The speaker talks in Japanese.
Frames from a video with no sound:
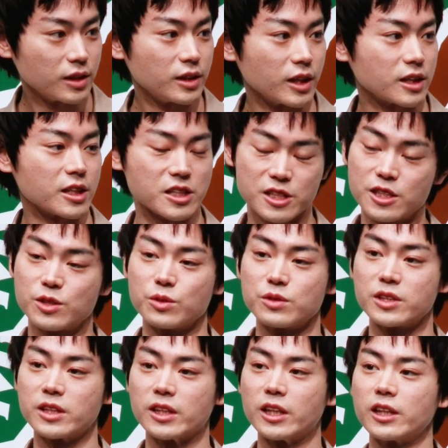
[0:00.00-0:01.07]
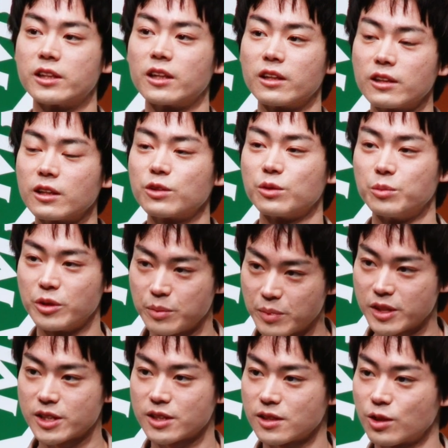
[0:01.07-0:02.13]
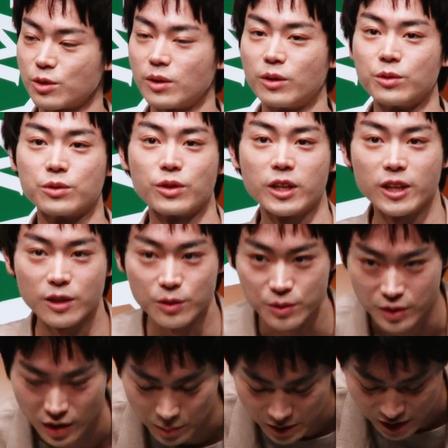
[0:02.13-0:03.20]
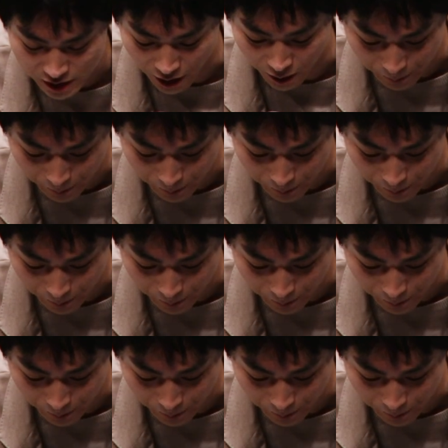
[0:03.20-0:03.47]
優しい存在になれたらなと思います今日は本当ありがとうございました